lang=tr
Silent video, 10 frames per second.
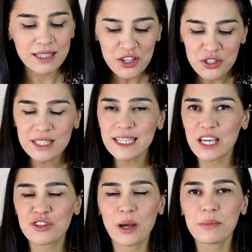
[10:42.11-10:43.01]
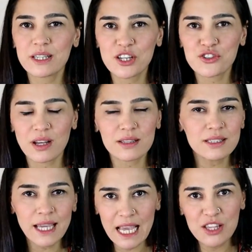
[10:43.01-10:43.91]
Taşra'da geçen bir
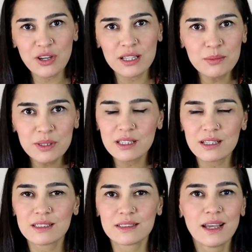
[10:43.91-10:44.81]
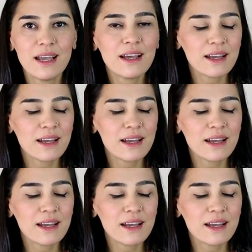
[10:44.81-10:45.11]
yaşantı heyecanlı bir kadın.